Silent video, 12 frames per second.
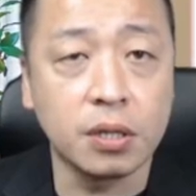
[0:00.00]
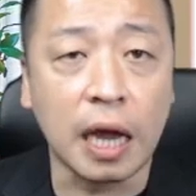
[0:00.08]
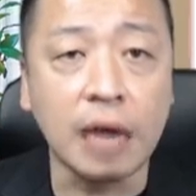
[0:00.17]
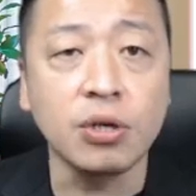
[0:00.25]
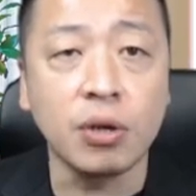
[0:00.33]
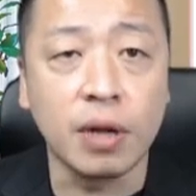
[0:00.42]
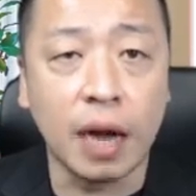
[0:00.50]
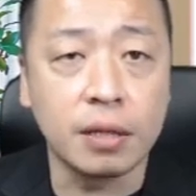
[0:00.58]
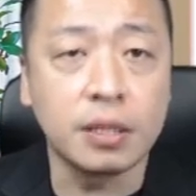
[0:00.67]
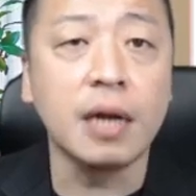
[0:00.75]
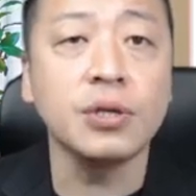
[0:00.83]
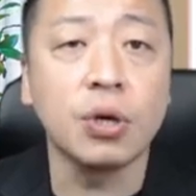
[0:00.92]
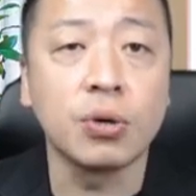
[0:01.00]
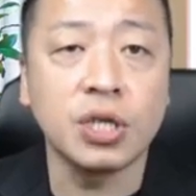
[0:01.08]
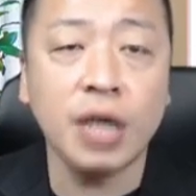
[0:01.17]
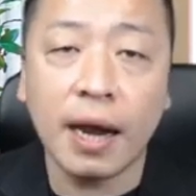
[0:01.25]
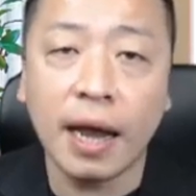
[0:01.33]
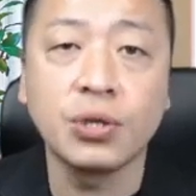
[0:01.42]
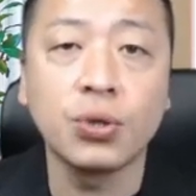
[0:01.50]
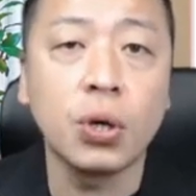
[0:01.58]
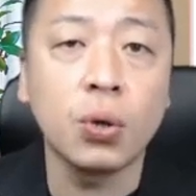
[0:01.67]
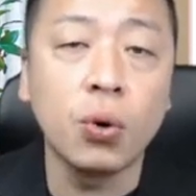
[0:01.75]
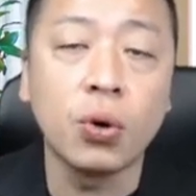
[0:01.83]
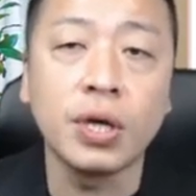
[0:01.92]
长久以来长久下来就会
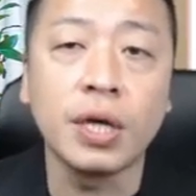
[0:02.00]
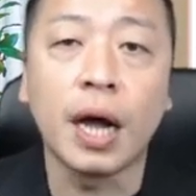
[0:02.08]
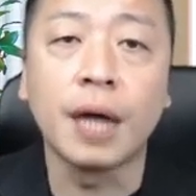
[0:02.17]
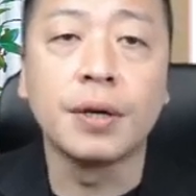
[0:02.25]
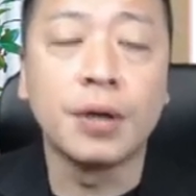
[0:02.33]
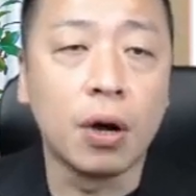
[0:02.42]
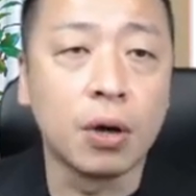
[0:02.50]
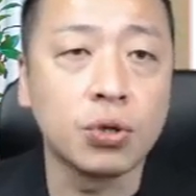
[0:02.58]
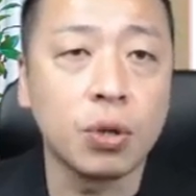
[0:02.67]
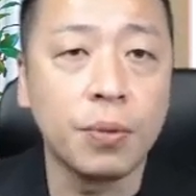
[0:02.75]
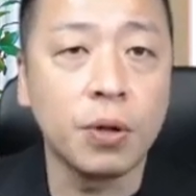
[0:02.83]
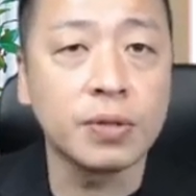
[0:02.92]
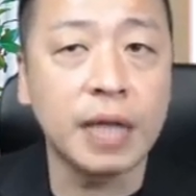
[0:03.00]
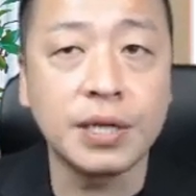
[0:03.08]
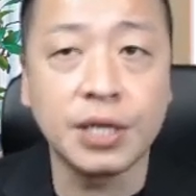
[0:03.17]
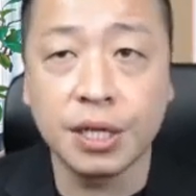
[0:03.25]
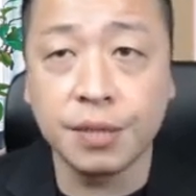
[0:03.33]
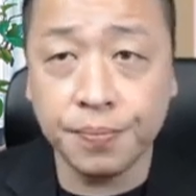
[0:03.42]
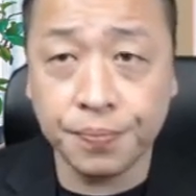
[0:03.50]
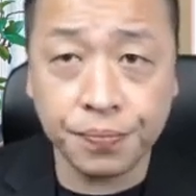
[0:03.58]
获利啊哦，所以不用担心。